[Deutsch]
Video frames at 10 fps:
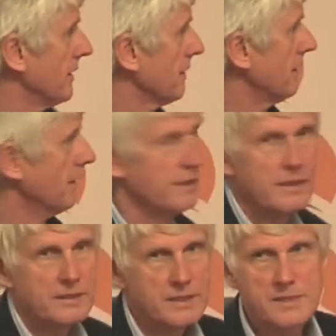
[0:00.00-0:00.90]
Blick,
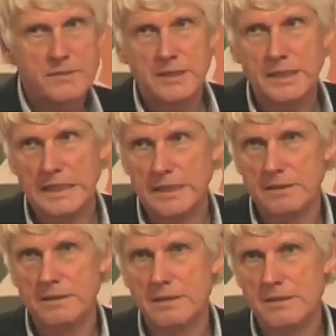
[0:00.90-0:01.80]
dass wir die
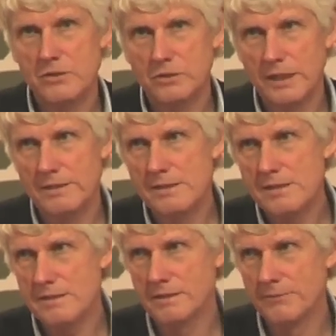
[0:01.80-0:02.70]
Erde nicht so
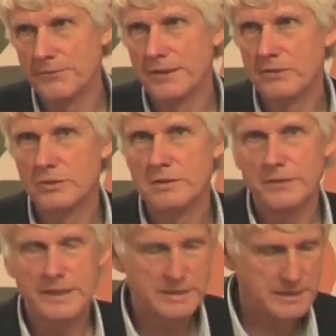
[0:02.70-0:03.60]
ganz ähm,
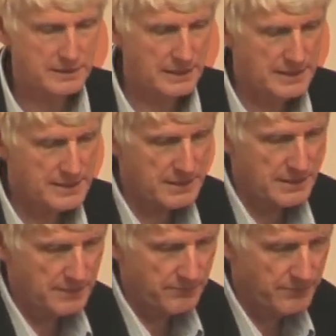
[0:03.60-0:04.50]
unverändert gelassen
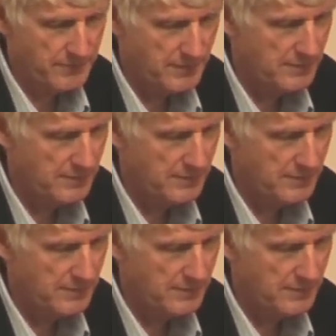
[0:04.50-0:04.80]
haben.